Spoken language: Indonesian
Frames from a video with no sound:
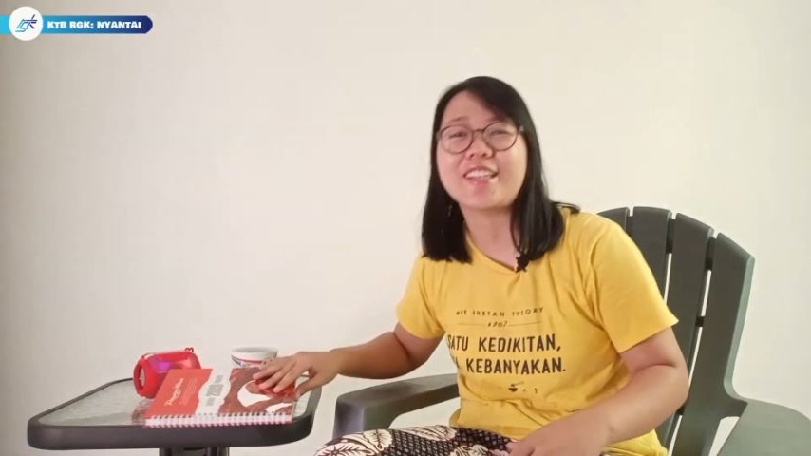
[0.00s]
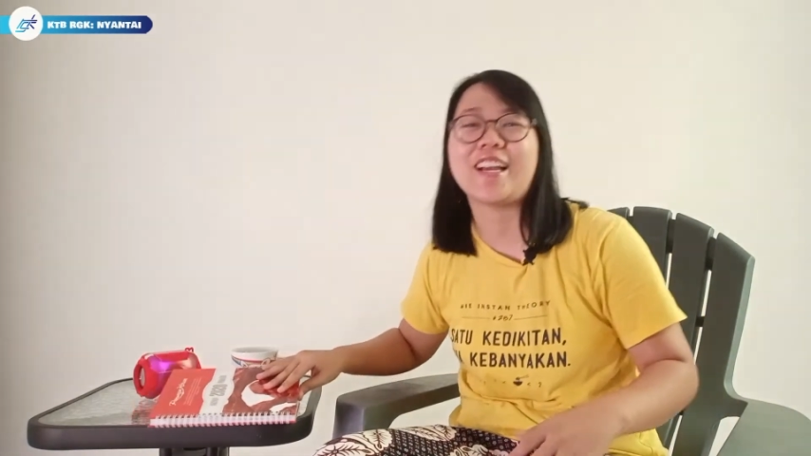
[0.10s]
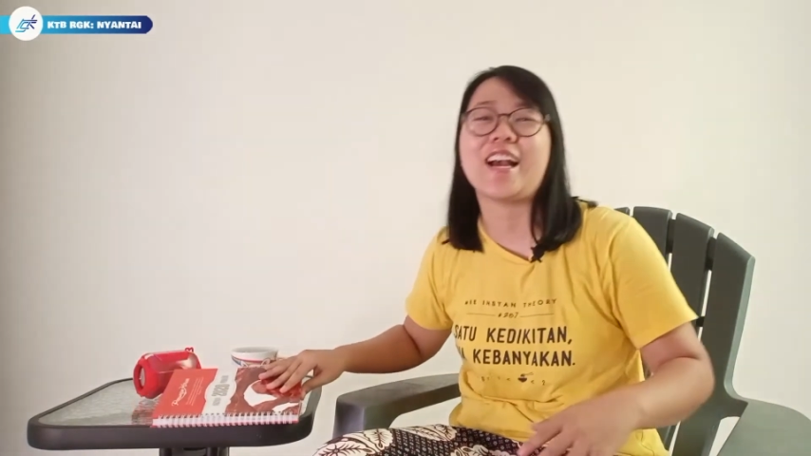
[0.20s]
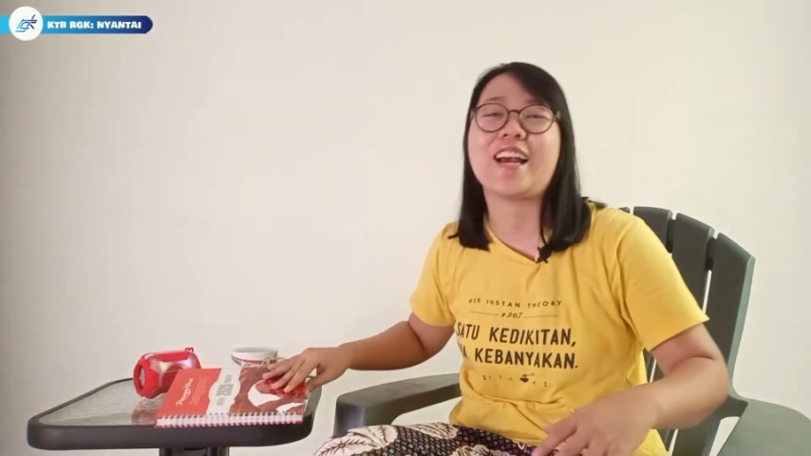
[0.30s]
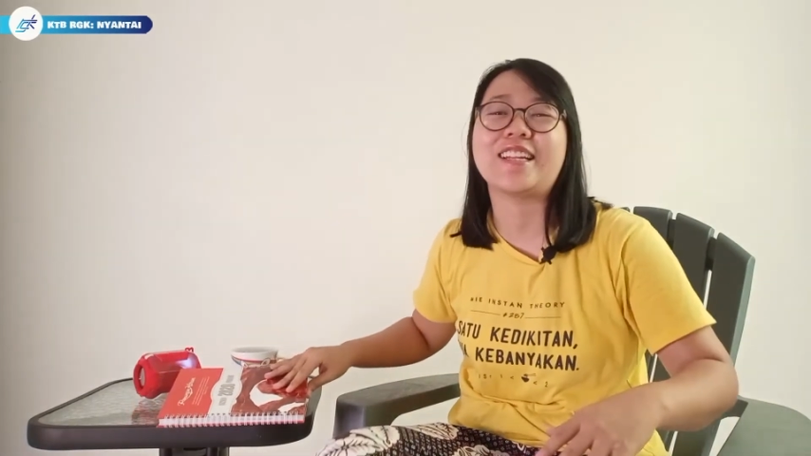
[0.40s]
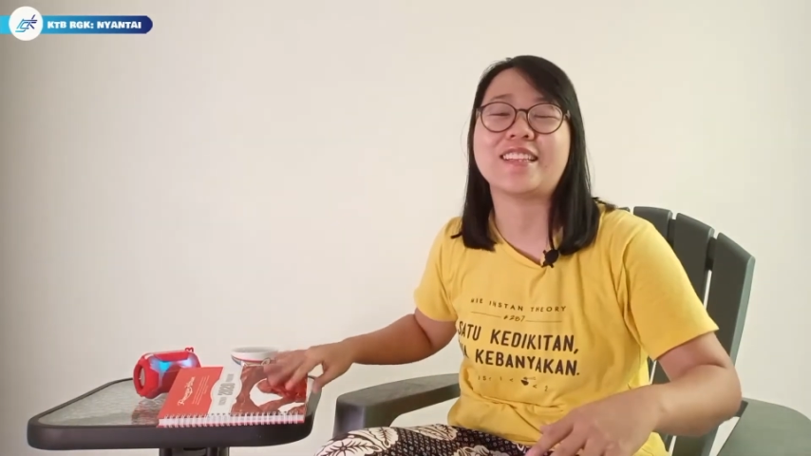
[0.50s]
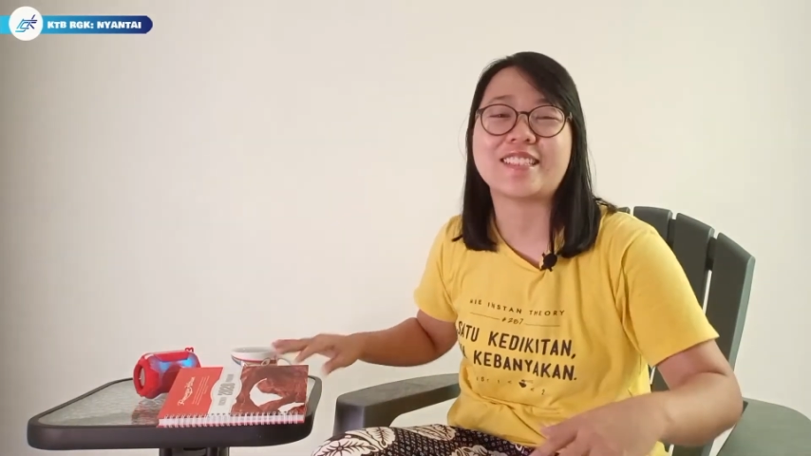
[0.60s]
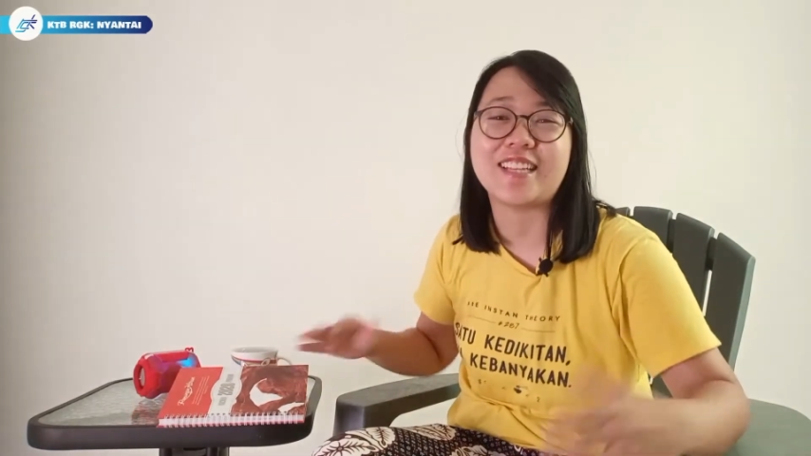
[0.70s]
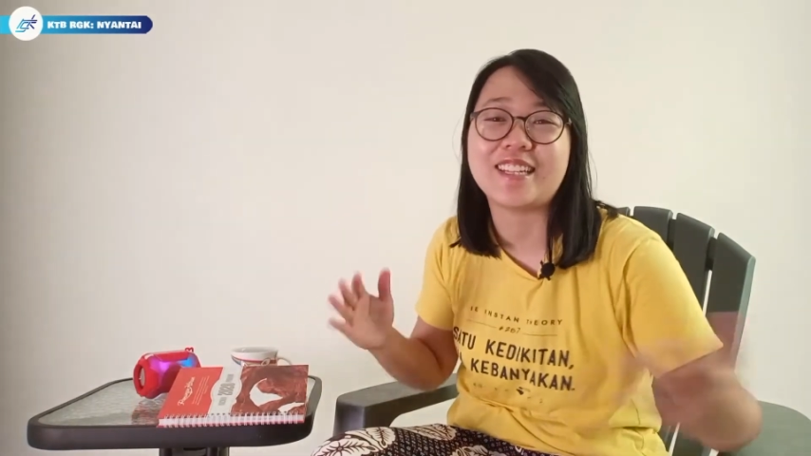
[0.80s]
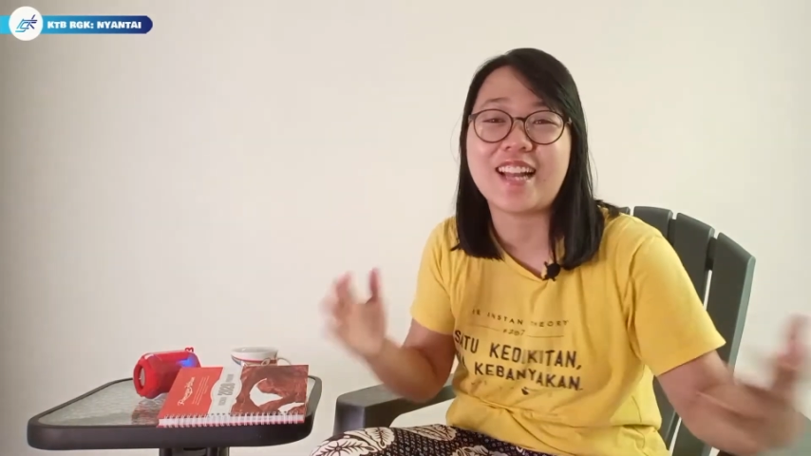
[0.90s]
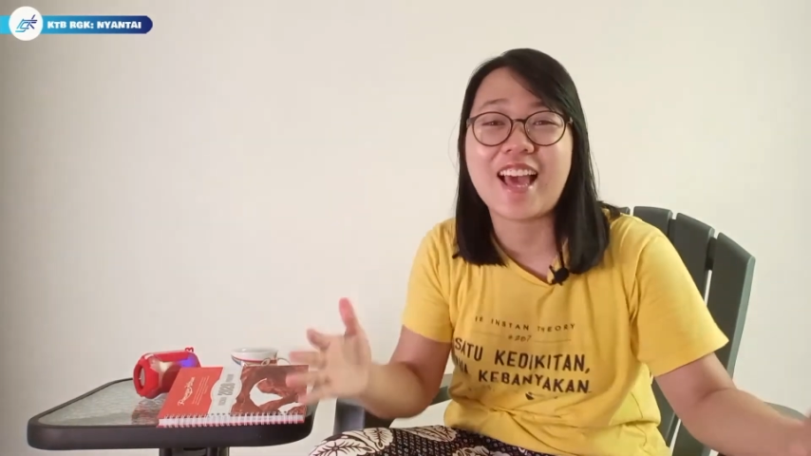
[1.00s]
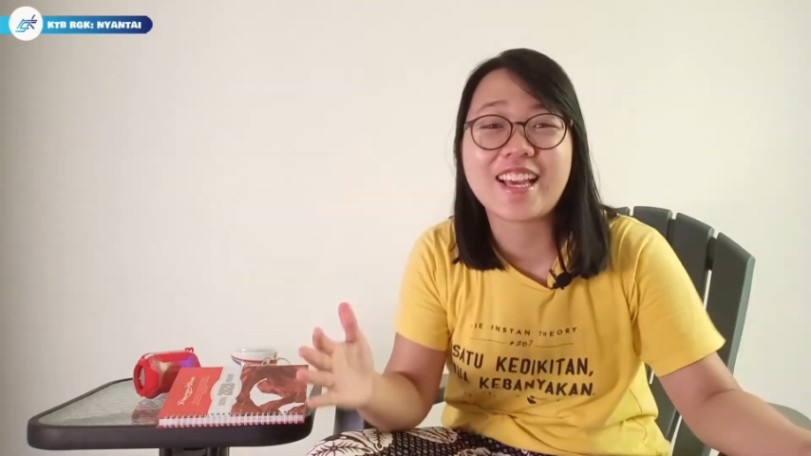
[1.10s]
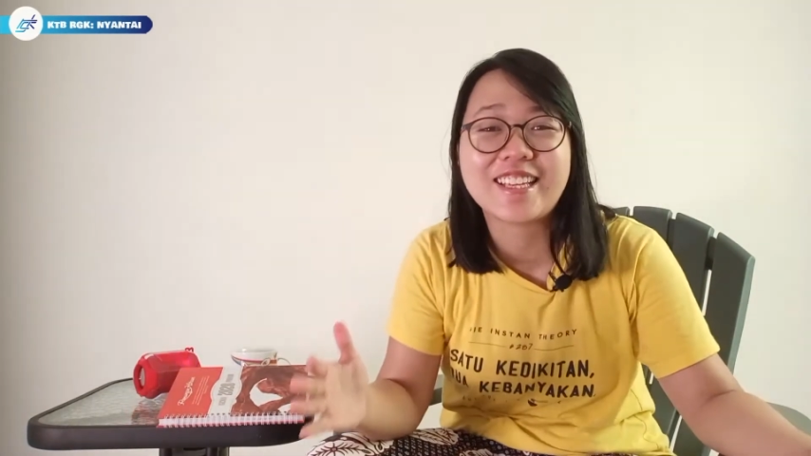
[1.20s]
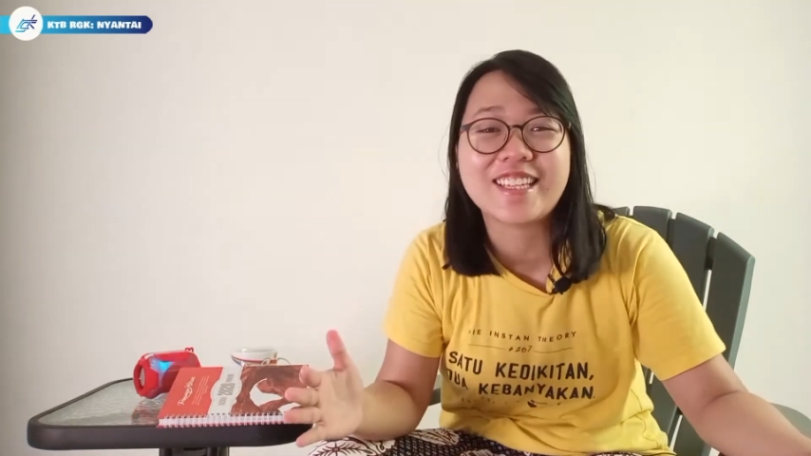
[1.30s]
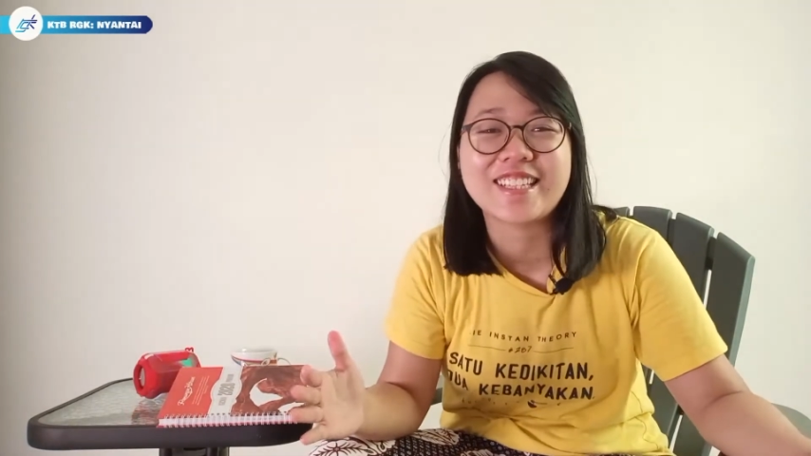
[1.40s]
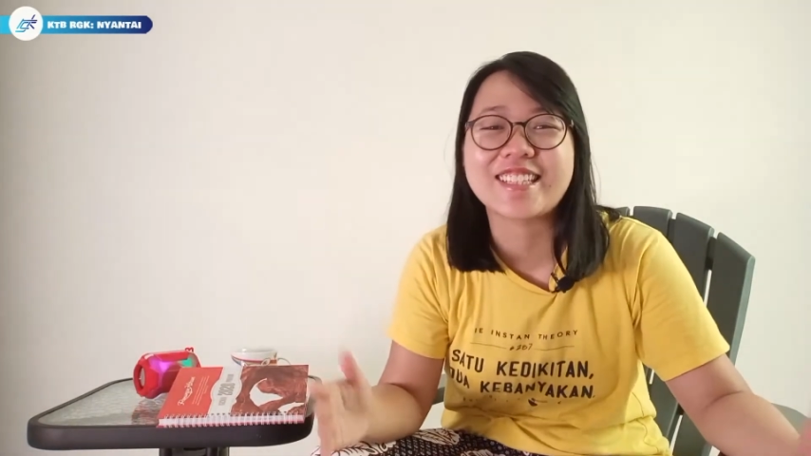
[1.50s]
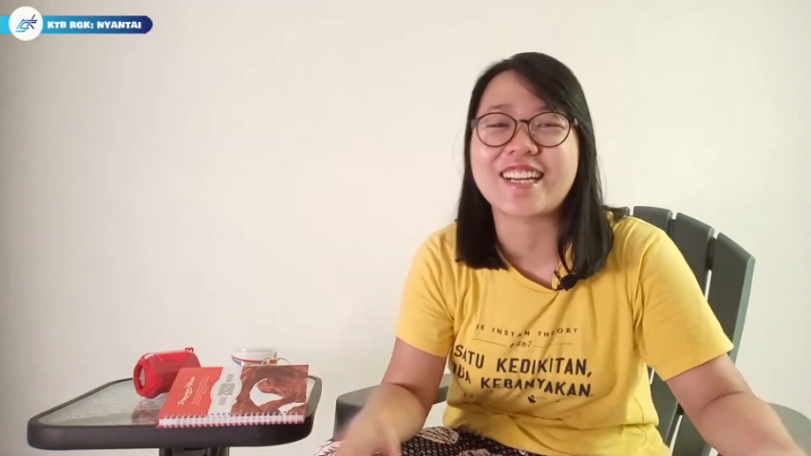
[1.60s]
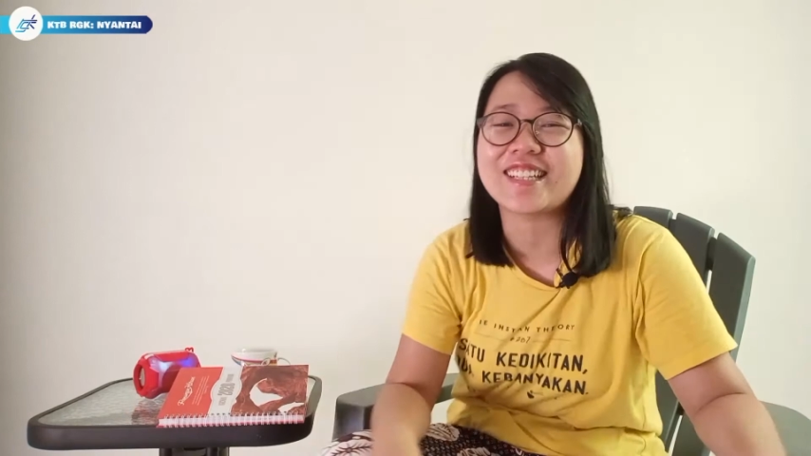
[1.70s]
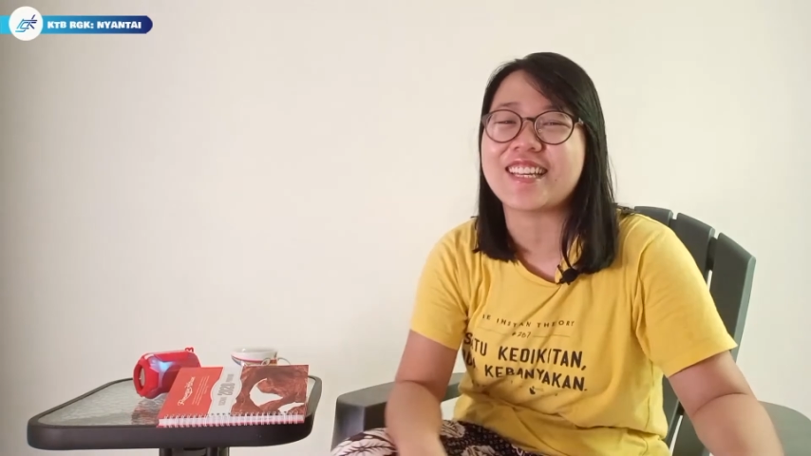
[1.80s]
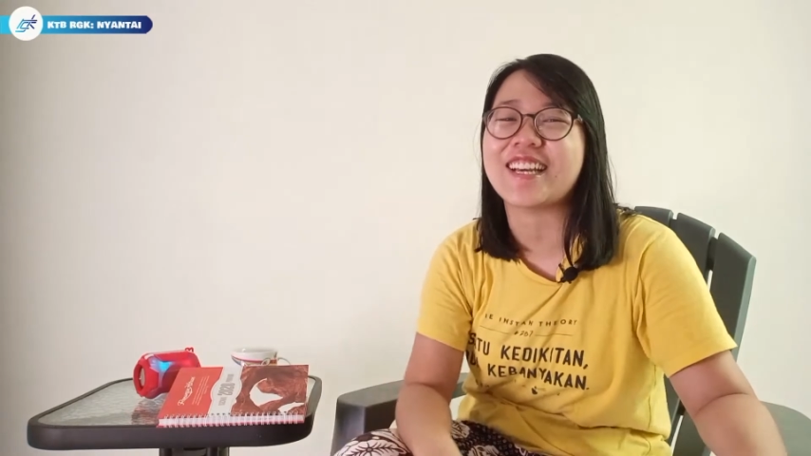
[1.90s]
nggak akan terjadi lagi gitu
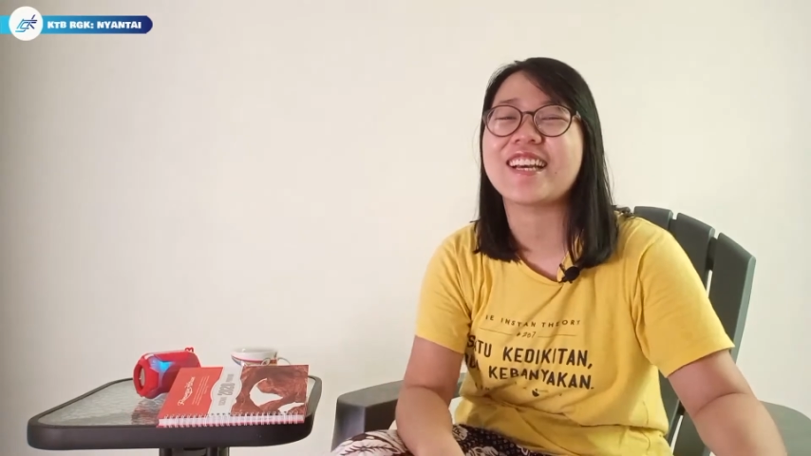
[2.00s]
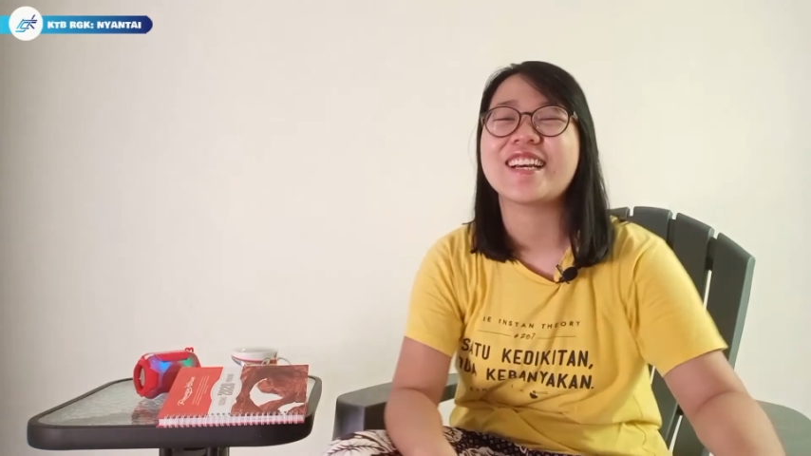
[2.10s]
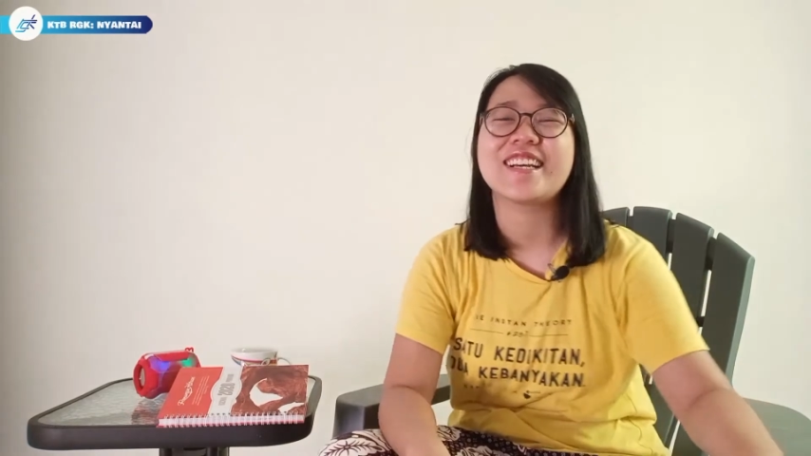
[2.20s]
kan ya.